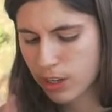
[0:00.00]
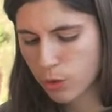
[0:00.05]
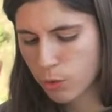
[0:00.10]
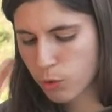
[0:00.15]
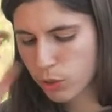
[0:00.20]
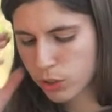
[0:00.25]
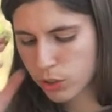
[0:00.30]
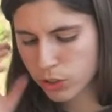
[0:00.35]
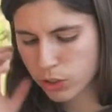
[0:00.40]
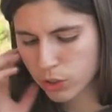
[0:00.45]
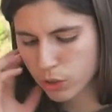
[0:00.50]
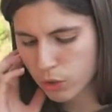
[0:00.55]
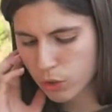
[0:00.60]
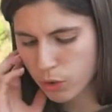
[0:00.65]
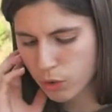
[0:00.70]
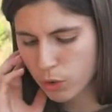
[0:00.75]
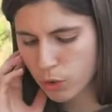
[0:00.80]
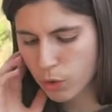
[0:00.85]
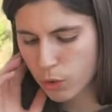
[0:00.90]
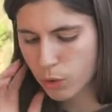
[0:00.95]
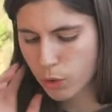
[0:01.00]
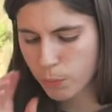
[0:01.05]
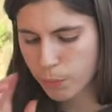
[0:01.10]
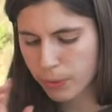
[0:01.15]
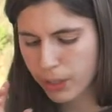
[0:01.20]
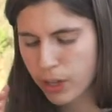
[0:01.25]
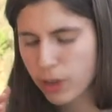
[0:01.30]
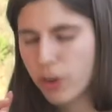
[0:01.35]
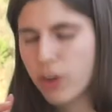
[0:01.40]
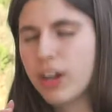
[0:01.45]
con,
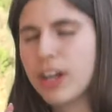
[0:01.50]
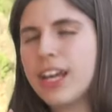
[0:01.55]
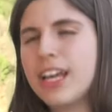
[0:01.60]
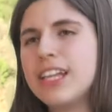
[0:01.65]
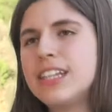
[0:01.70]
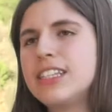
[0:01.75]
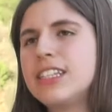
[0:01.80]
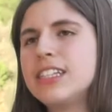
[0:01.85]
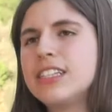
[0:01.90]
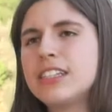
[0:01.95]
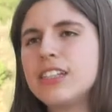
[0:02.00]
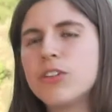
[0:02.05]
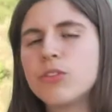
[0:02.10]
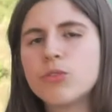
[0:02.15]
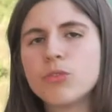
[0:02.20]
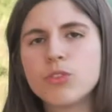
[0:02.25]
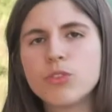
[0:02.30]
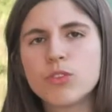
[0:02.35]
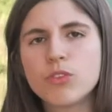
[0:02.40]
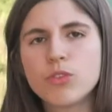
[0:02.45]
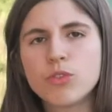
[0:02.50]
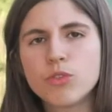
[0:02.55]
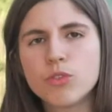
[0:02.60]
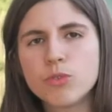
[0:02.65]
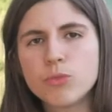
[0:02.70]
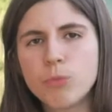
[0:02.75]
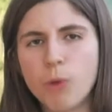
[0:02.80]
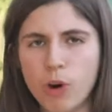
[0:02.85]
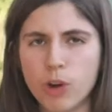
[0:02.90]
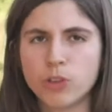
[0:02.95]
però esiste un,
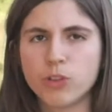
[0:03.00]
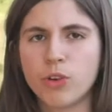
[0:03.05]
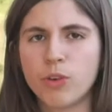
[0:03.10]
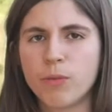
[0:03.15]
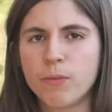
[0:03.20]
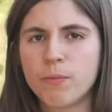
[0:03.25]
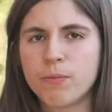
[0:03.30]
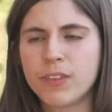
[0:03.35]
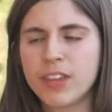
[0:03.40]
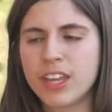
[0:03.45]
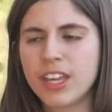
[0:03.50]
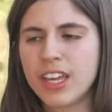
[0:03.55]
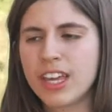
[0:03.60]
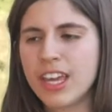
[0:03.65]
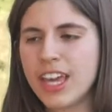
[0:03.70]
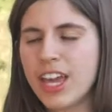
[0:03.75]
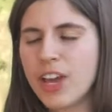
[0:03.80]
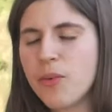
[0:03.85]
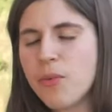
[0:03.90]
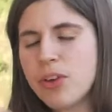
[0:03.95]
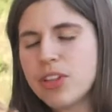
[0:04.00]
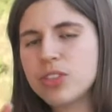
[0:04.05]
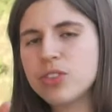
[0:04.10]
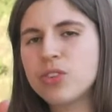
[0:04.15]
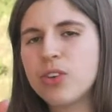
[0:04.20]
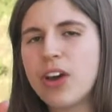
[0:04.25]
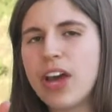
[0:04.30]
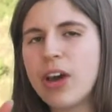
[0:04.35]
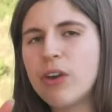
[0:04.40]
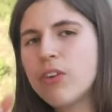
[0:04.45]
un modo e
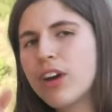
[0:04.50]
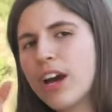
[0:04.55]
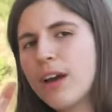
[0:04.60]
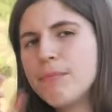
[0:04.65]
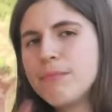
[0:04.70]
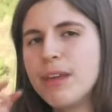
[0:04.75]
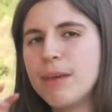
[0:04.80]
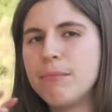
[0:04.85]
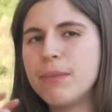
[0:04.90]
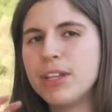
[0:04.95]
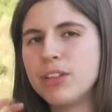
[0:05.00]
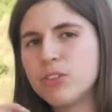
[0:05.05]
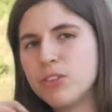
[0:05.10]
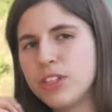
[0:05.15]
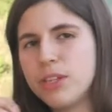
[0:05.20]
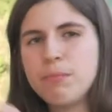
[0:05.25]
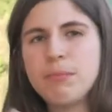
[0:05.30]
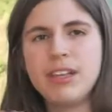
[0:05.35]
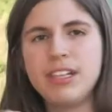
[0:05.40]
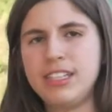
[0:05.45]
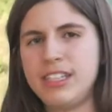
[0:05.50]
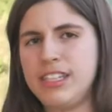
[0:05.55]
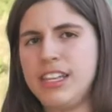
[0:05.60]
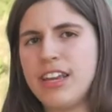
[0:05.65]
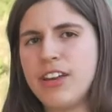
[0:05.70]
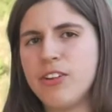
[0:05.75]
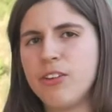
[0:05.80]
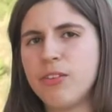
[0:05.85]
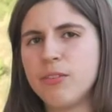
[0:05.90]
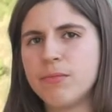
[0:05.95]
questo è un cambiamento di
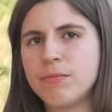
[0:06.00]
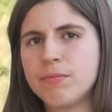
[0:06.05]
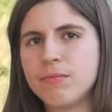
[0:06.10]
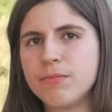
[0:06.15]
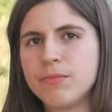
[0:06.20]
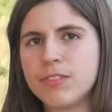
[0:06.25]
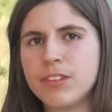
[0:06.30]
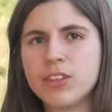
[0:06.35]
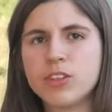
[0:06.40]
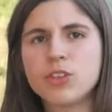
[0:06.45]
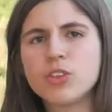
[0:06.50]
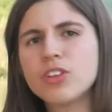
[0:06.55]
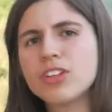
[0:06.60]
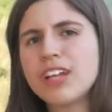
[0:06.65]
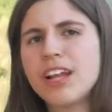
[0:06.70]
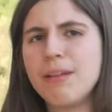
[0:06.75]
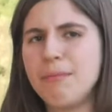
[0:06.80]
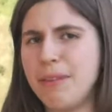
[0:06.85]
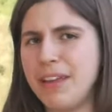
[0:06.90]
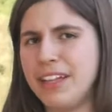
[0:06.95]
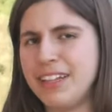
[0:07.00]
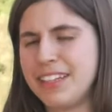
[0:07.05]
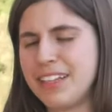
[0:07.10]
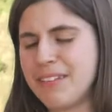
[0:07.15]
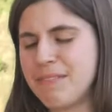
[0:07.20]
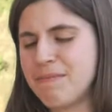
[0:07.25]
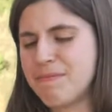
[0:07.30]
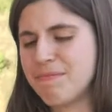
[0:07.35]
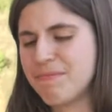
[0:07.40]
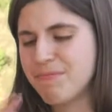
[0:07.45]
pensiero,
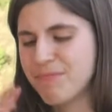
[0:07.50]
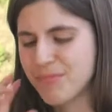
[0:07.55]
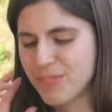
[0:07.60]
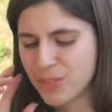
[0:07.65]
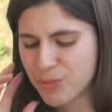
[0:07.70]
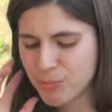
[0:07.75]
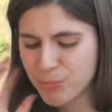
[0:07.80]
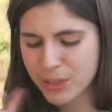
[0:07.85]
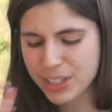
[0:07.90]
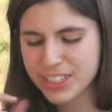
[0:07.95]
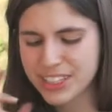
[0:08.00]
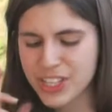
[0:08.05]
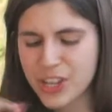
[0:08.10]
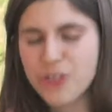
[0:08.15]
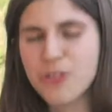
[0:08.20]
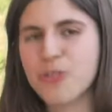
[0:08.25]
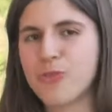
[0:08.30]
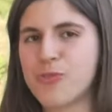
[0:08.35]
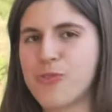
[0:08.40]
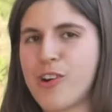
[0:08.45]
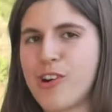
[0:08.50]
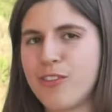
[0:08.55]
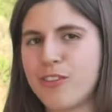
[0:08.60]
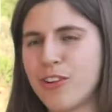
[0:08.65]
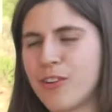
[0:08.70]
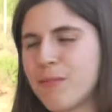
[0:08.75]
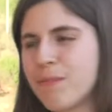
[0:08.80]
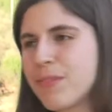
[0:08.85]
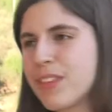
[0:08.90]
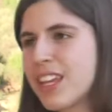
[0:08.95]
totalmente, un pensiero
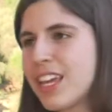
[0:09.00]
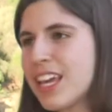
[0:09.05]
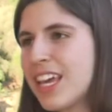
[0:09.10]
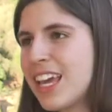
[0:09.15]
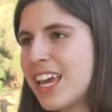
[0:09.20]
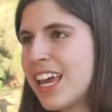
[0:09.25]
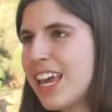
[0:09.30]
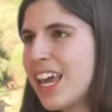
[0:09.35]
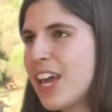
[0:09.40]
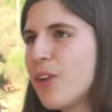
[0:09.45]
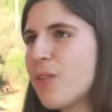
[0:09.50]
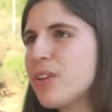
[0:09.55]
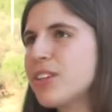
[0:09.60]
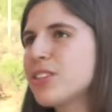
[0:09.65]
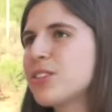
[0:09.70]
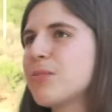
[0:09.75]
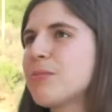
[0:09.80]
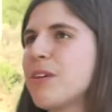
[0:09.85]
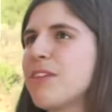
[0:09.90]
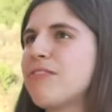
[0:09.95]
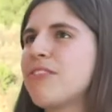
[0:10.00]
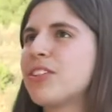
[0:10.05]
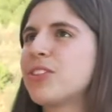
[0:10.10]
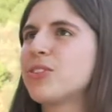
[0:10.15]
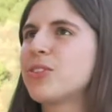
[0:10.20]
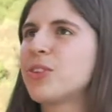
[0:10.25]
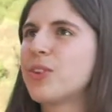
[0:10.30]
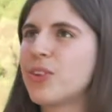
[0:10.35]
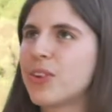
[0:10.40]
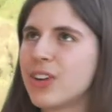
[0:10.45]
nuovo. E questo mi ha
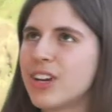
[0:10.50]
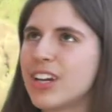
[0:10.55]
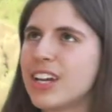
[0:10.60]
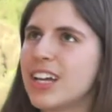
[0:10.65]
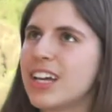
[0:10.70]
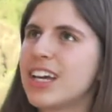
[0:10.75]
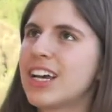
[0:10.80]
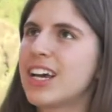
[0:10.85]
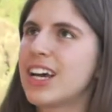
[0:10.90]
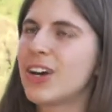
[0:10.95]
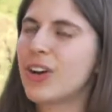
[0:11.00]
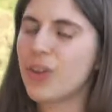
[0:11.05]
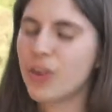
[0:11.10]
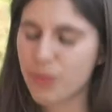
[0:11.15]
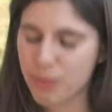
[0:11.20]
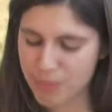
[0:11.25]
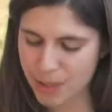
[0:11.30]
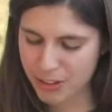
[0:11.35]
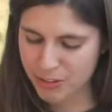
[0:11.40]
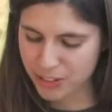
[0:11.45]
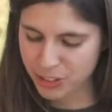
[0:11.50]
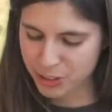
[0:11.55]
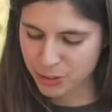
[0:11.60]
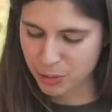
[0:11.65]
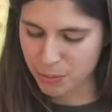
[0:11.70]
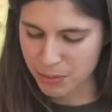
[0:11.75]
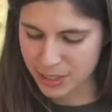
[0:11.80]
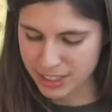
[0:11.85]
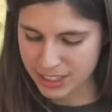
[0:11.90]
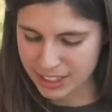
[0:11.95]
fatto, mi ha fatto
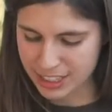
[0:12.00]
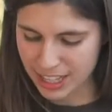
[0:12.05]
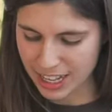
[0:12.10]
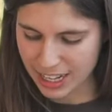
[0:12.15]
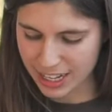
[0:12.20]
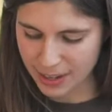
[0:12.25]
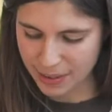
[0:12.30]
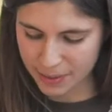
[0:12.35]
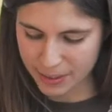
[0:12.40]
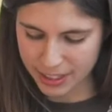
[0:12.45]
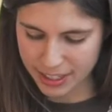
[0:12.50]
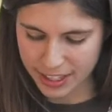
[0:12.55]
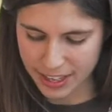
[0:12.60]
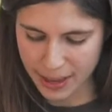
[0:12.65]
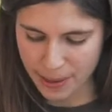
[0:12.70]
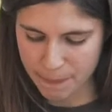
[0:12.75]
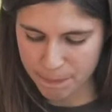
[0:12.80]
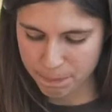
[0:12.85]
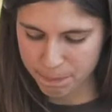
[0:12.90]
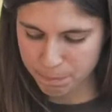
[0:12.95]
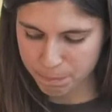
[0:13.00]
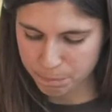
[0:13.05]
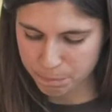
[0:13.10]
pensare che